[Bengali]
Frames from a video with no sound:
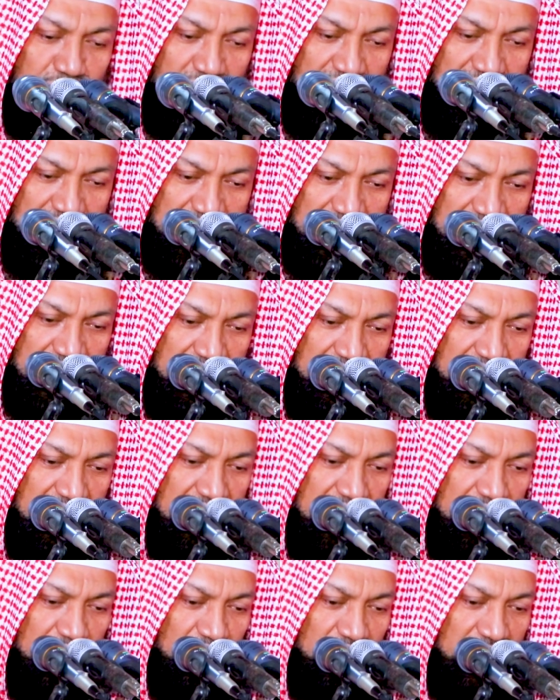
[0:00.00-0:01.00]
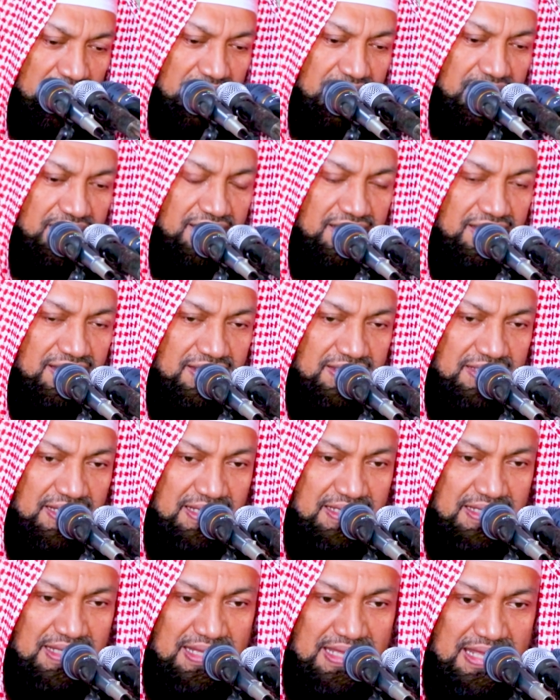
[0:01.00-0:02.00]
জোয়াজা
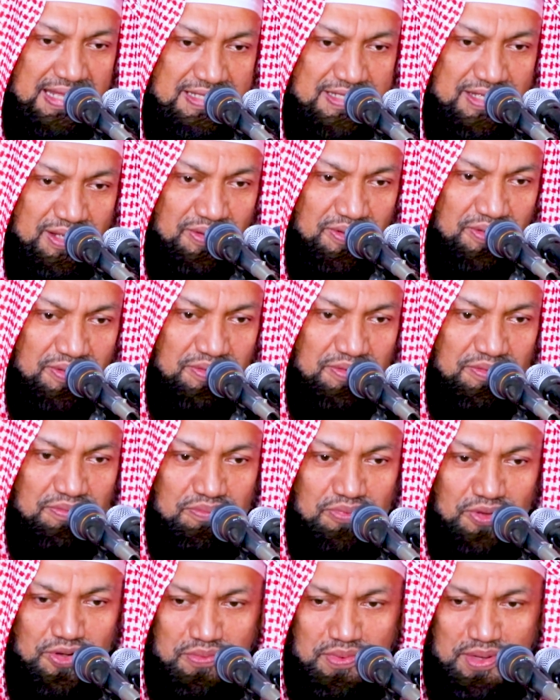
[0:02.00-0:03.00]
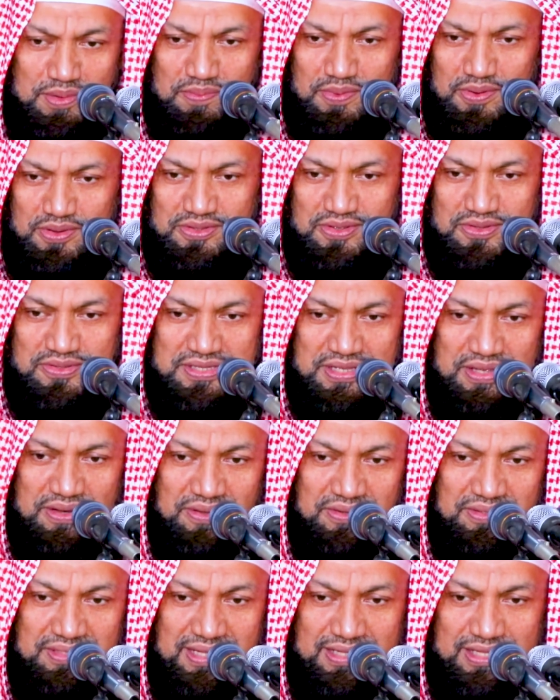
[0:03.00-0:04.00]
তাদের কি ছিল পরিবার পরিজন ছিল
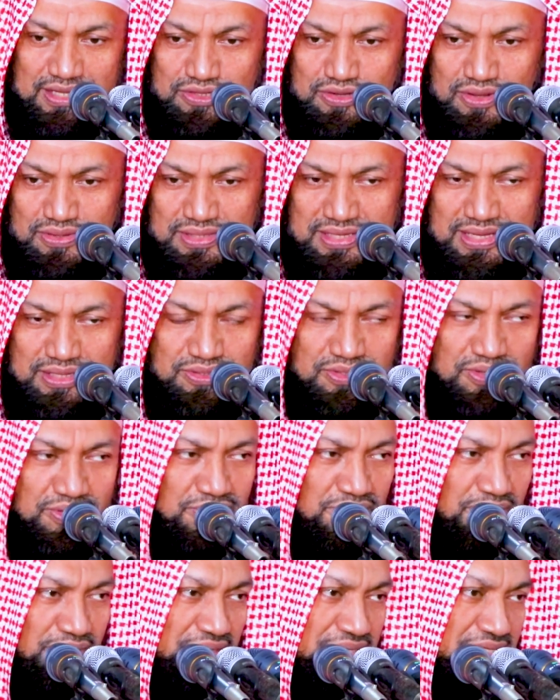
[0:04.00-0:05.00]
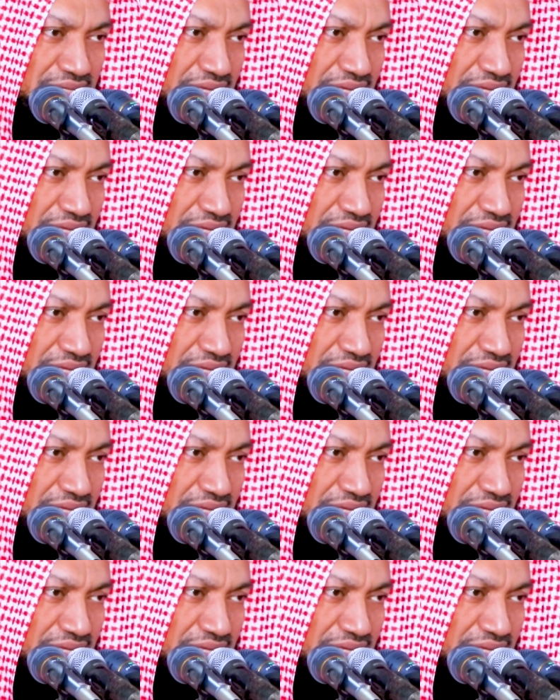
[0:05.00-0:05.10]
তাদের সন্তান সন্ততি